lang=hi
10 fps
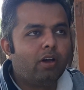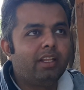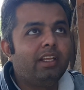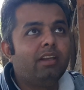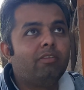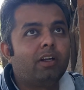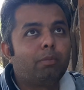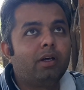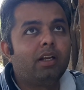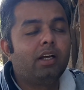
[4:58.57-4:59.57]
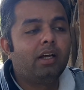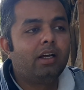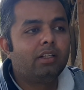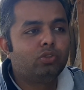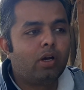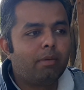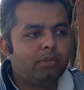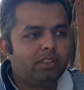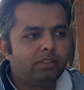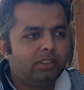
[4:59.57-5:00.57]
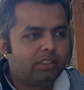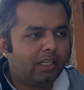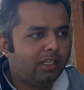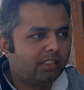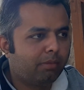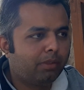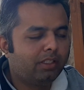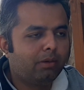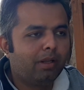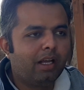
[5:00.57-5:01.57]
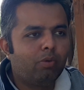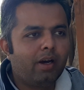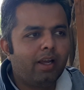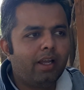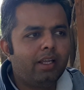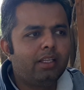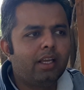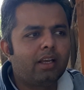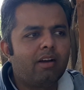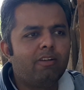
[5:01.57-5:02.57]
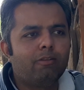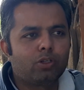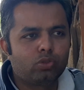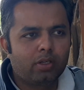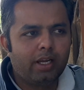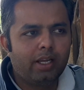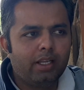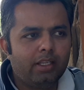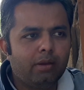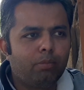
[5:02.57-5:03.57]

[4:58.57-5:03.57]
और इन वट पर जो आप जिस, जिसके नीचे मंदिर बना हुआ है ये काफी वर्षों का है ये